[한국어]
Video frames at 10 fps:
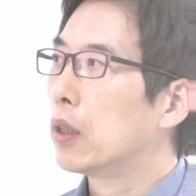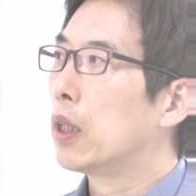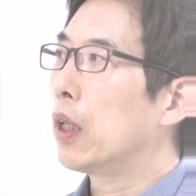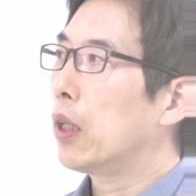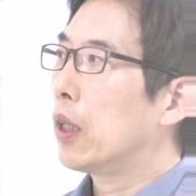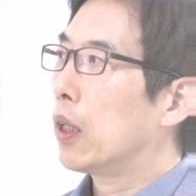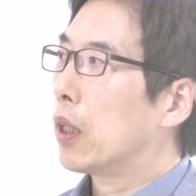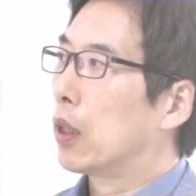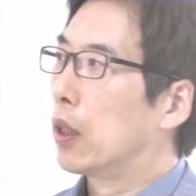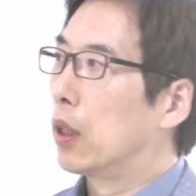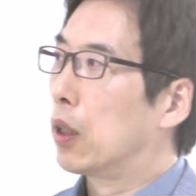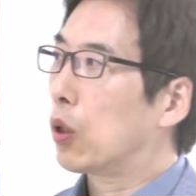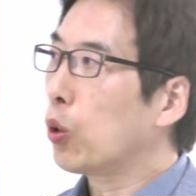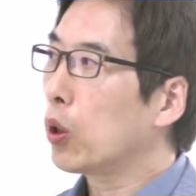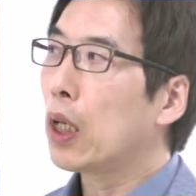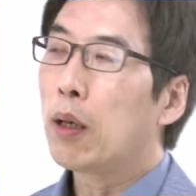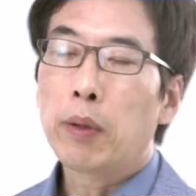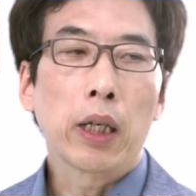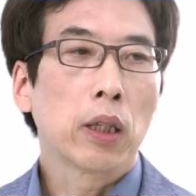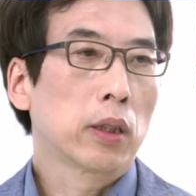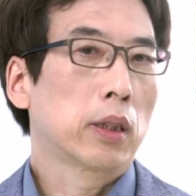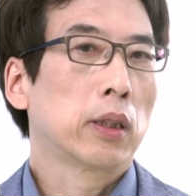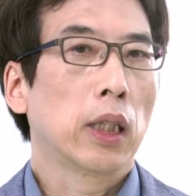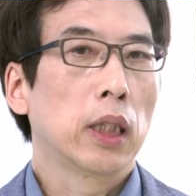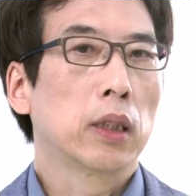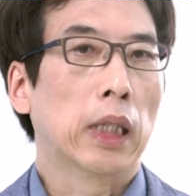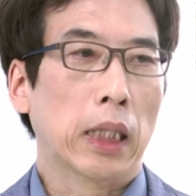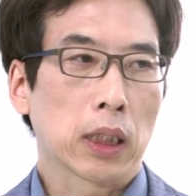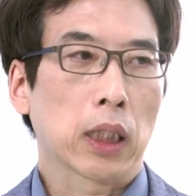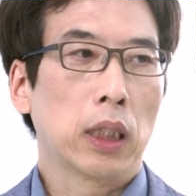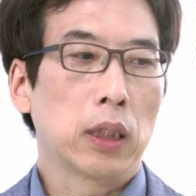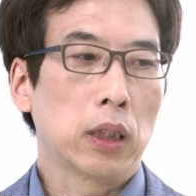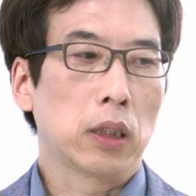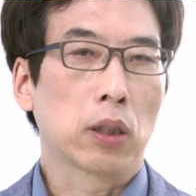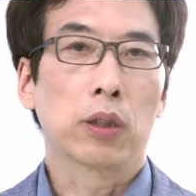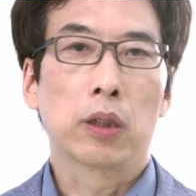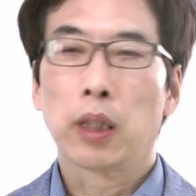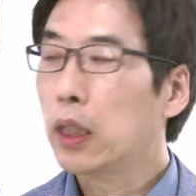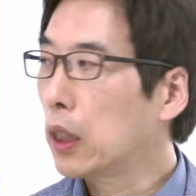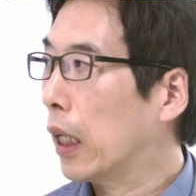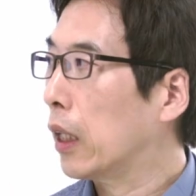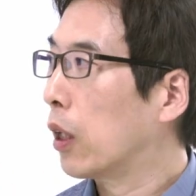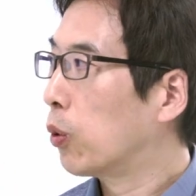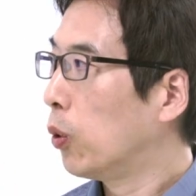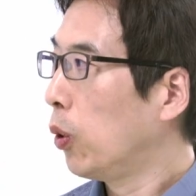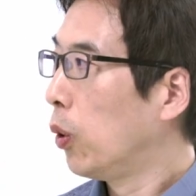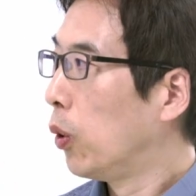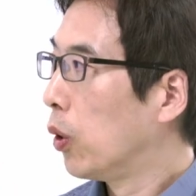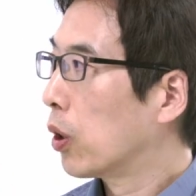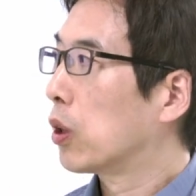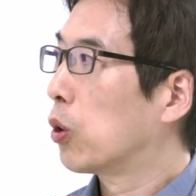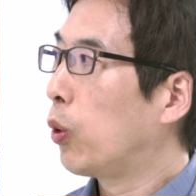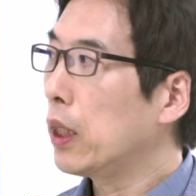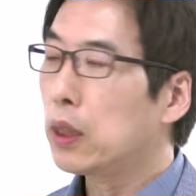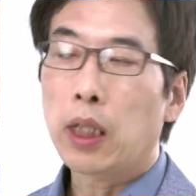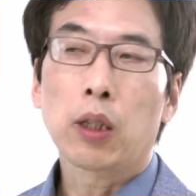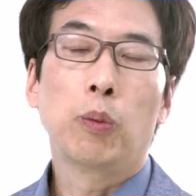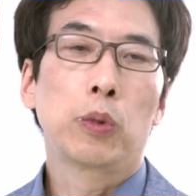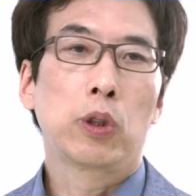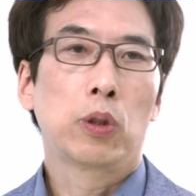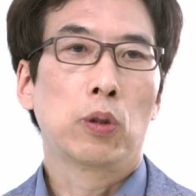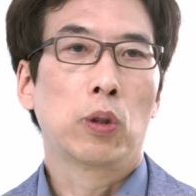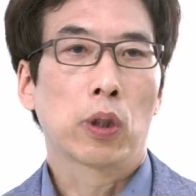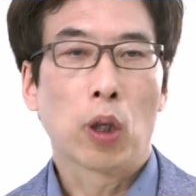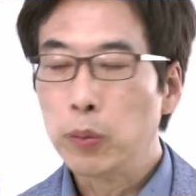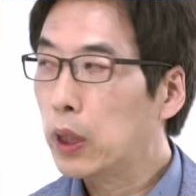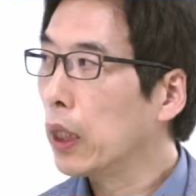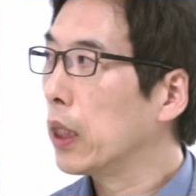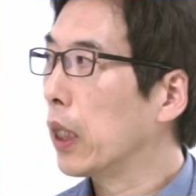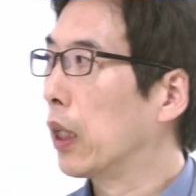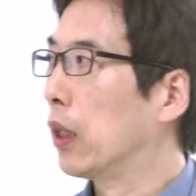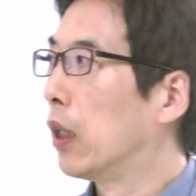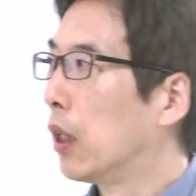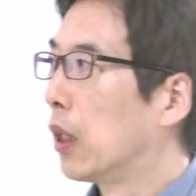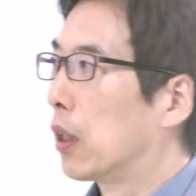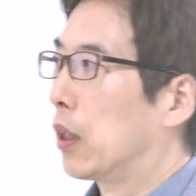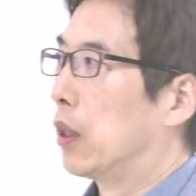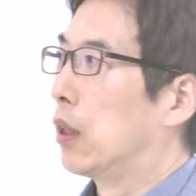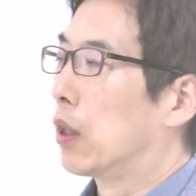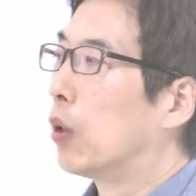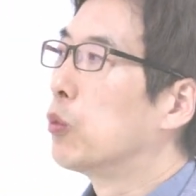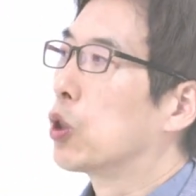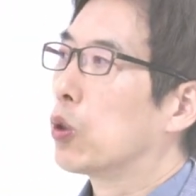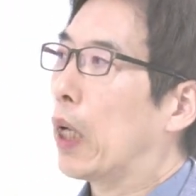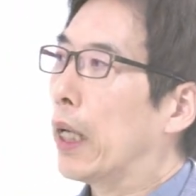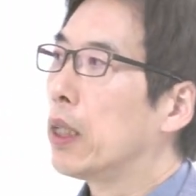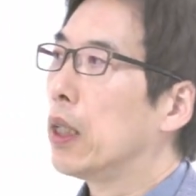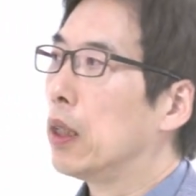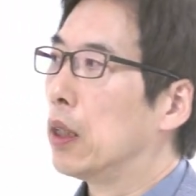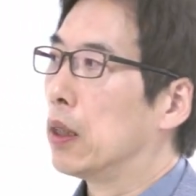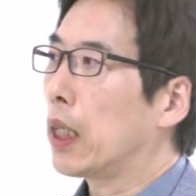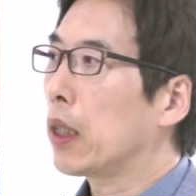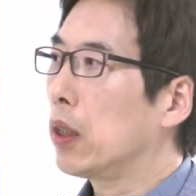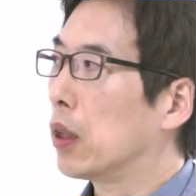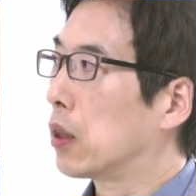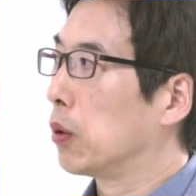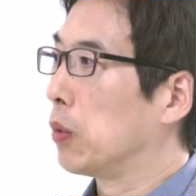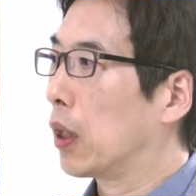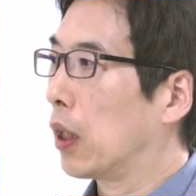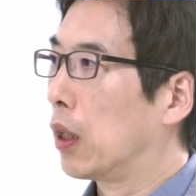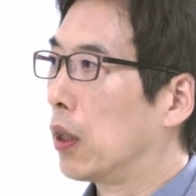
근데 어, 코로나 바이러스에는 아직까지 적응을 하지 않았고 그리고 환자 검체, 검체에 대한 어, 검증도 안 된 상태였습니다.